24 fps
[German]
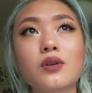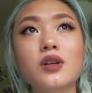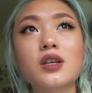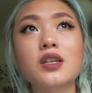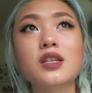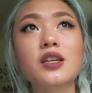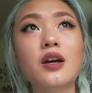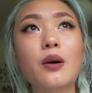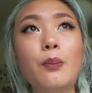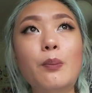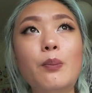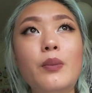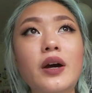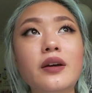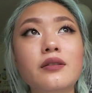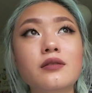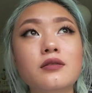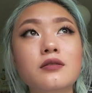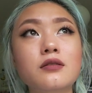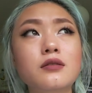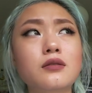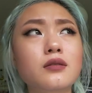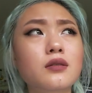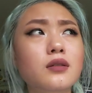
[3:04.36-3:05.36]
okay? Ich habe
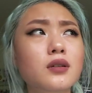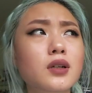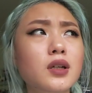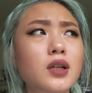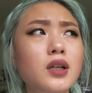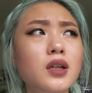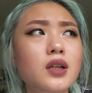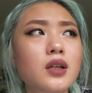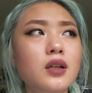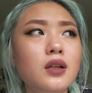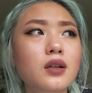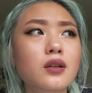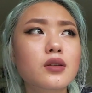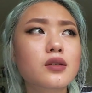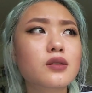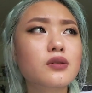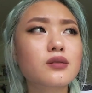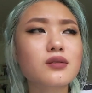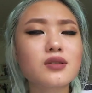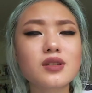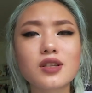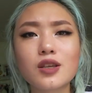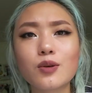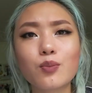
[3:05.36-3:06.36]
meine
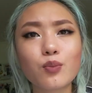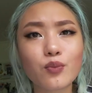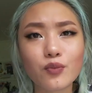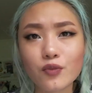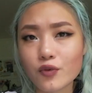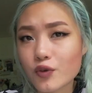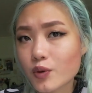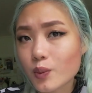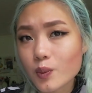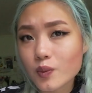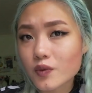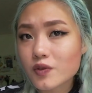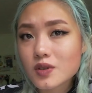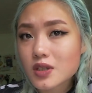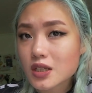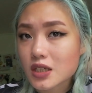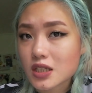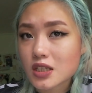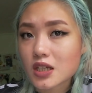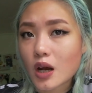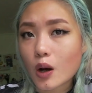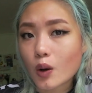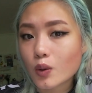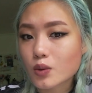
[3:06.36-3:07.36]

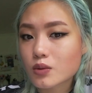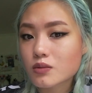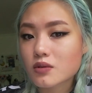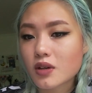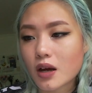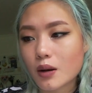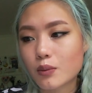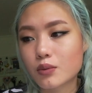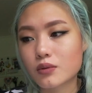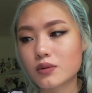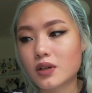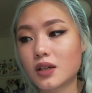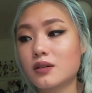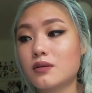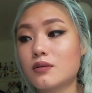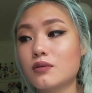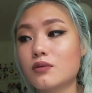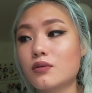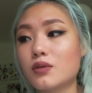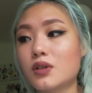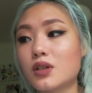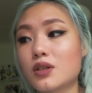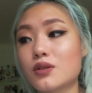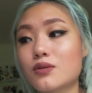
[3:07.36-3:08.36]
57.000
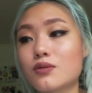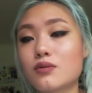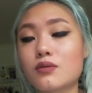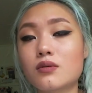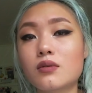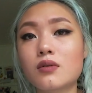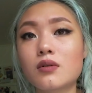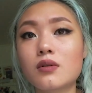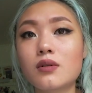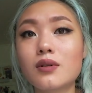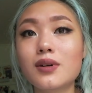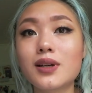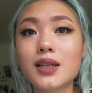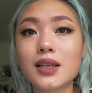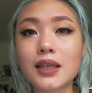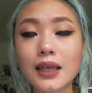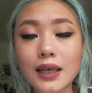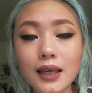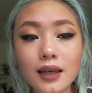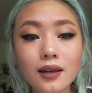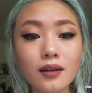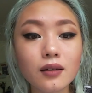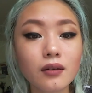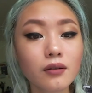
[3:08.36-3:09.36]
Abonnenten oder so
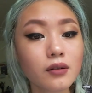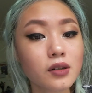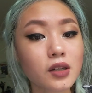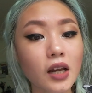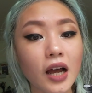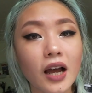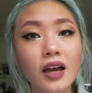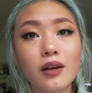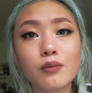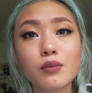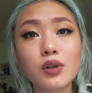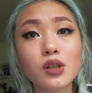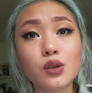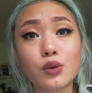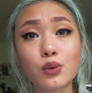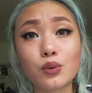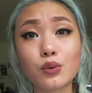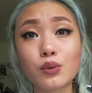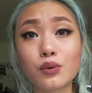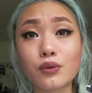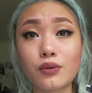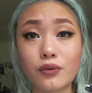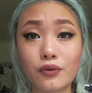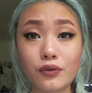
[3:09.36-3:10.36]
gegen 3
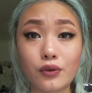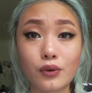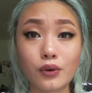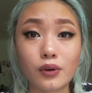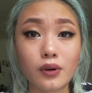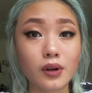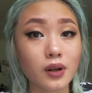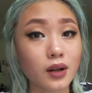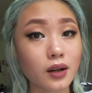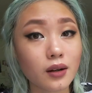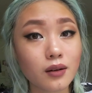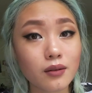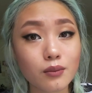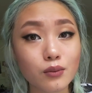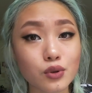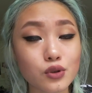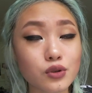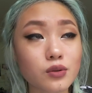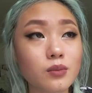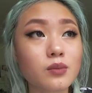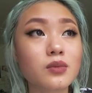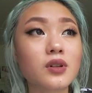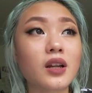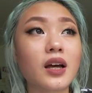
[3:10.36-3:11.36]
Millionen von
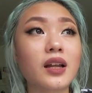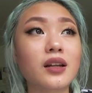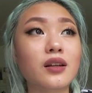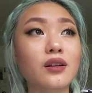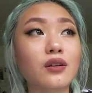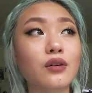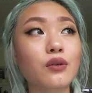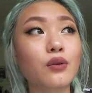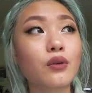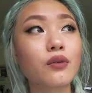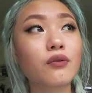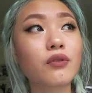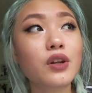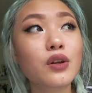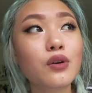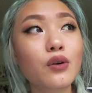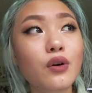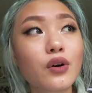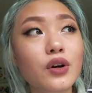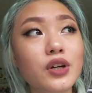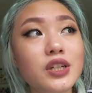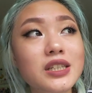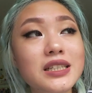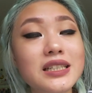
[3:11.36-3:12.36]
bestimmten anderen. Und wenn
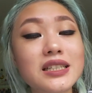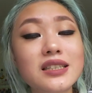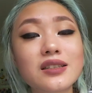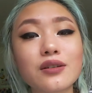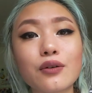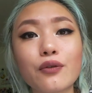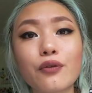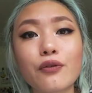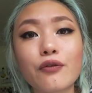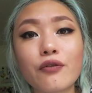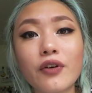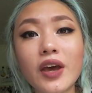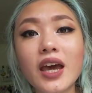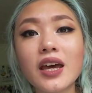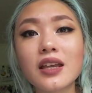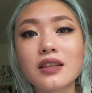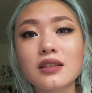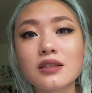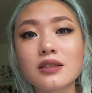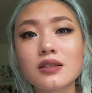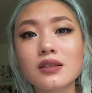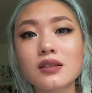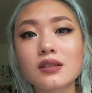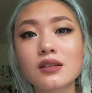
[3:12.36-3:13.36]
ihr euch diese
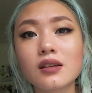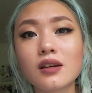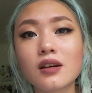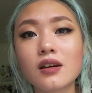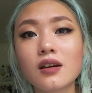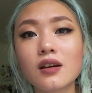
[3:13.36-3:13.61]
Fans